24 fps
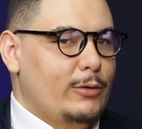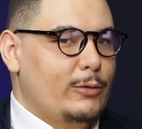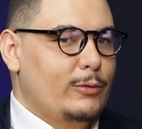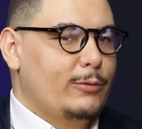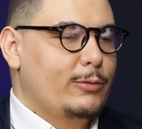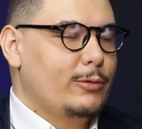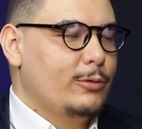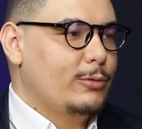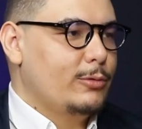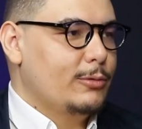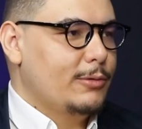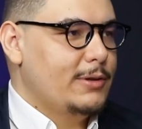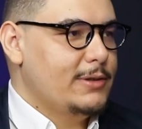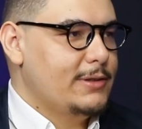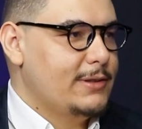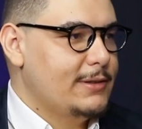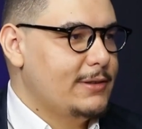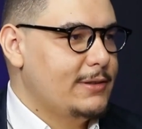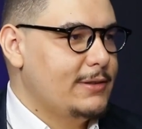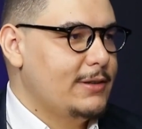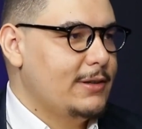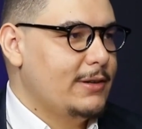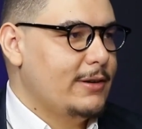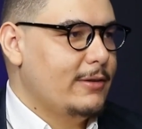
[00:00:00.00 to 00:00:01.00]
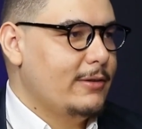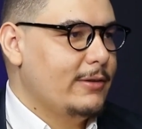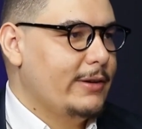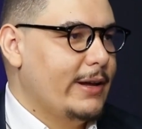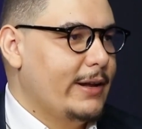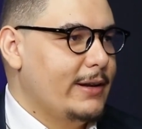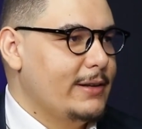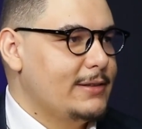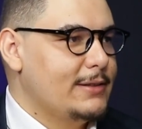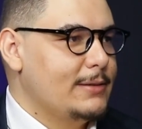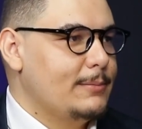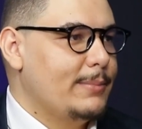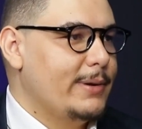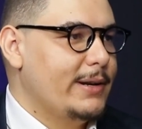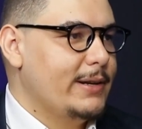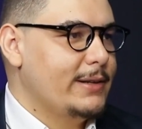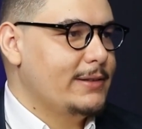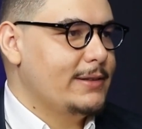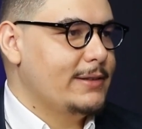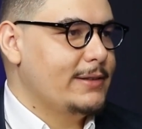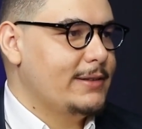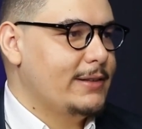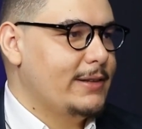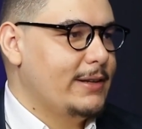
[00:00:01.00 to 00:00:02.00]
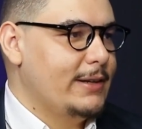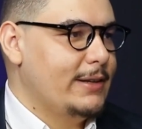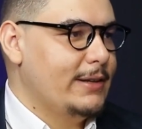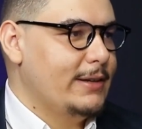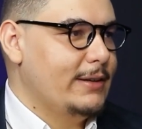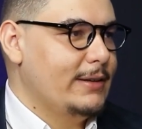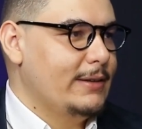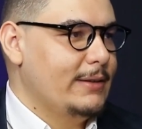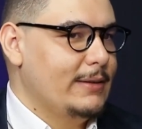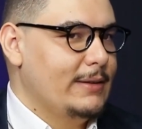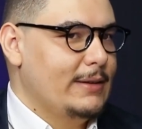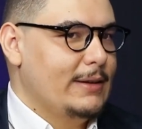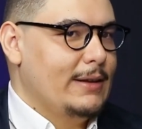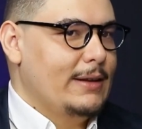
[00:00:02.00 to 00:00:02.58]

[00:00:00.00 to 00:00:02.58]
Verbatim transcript: No futuro existirão aquelas empresas que,